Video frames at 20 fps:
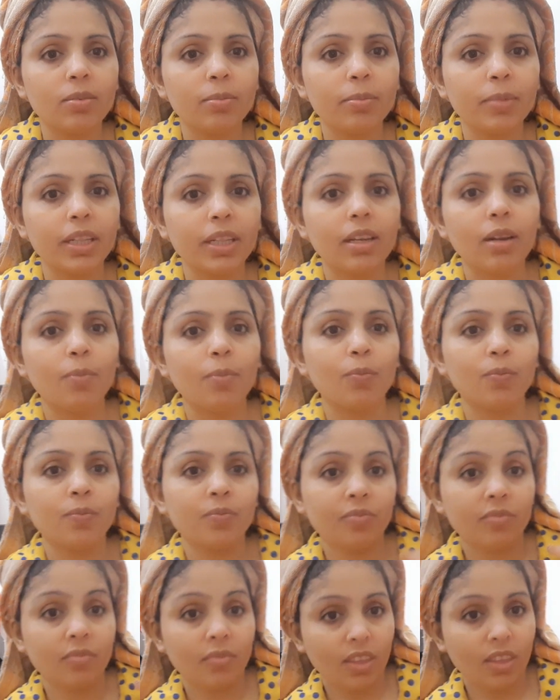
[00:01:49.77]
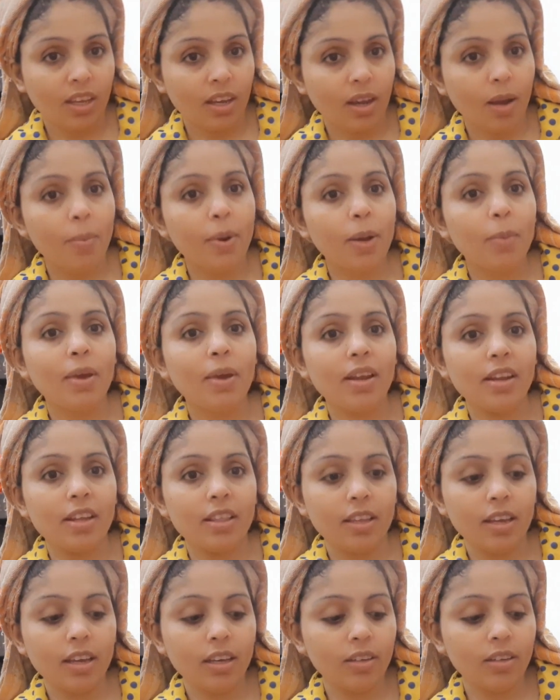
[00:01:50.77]
मतलब कपड़े पहनने
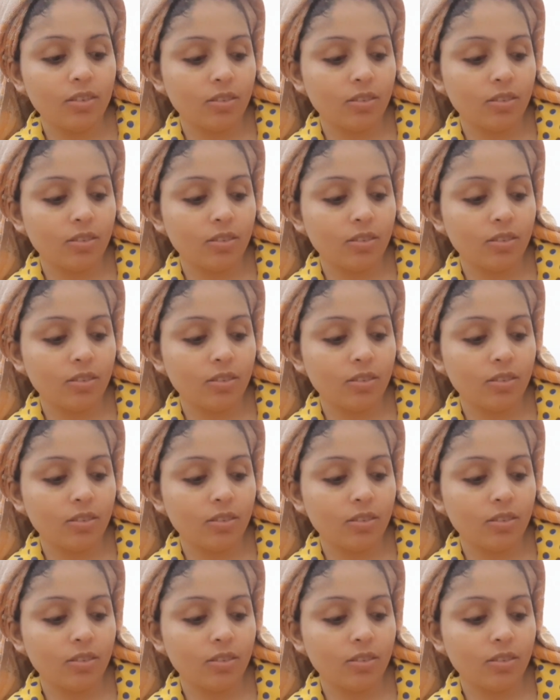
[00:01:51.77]
थे